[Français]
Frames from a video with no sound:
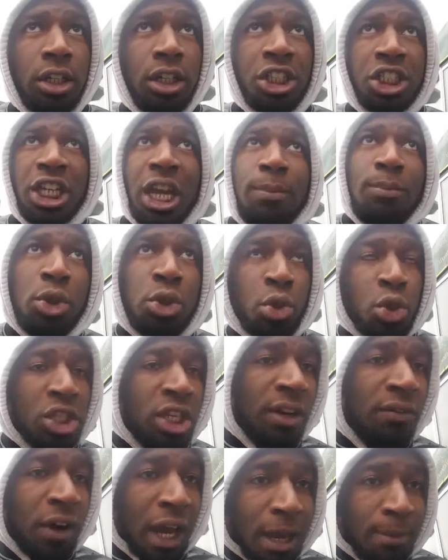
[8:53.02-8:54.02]
Je suis à
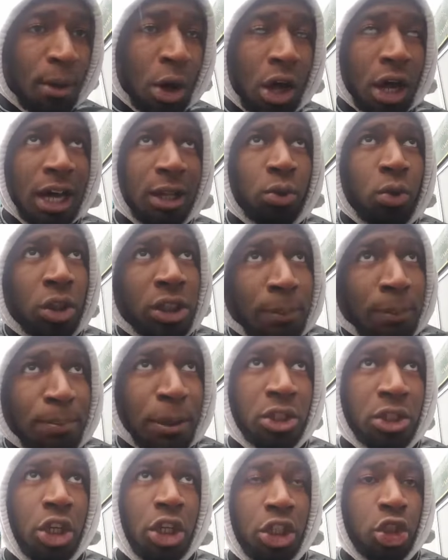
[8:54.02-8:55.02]
m'excuser vraiment à toutes les
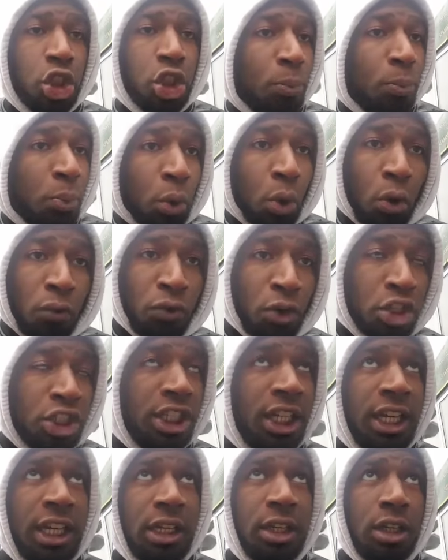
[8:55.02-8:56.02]
personnes que j'ai pu
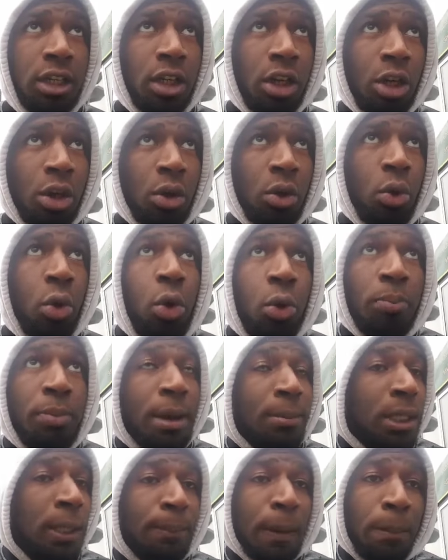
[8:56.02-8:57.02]
offenser ou
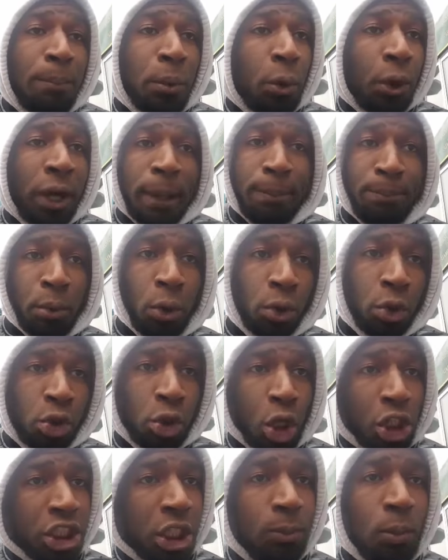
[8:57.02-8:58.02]
même j'ai pas pu répondre
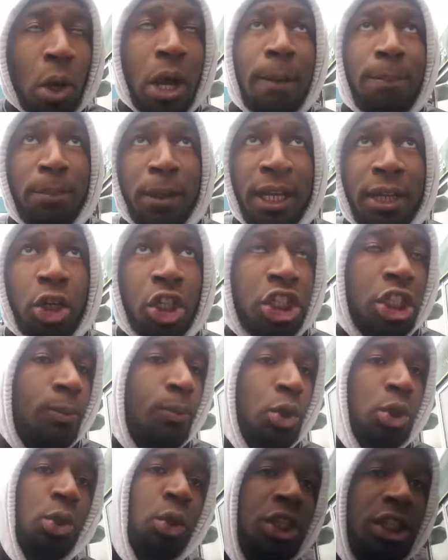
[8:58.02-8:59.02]
lorsqu'ils m'ont appelé, lorsqu'ils
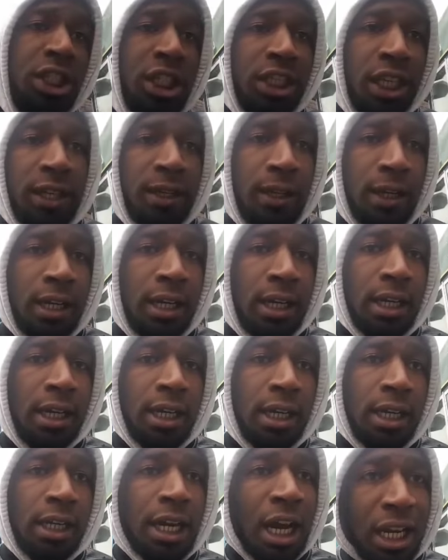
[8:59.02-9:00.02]
m'ont sollicité.
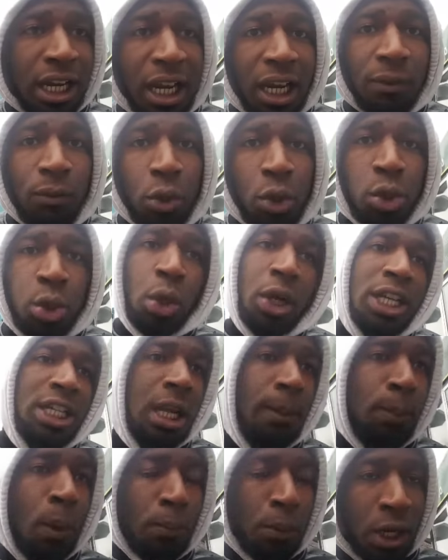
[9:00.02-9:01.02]
Car la révolution reste
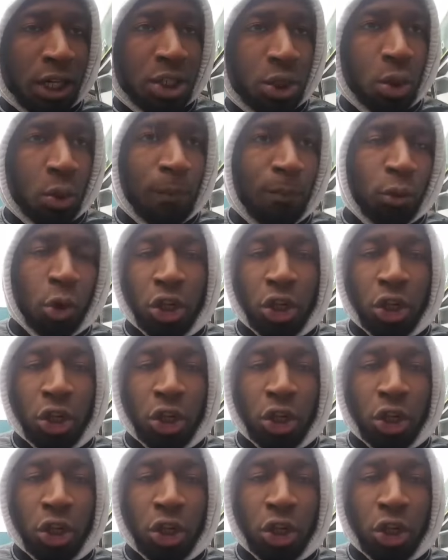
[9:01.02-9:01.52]
la population.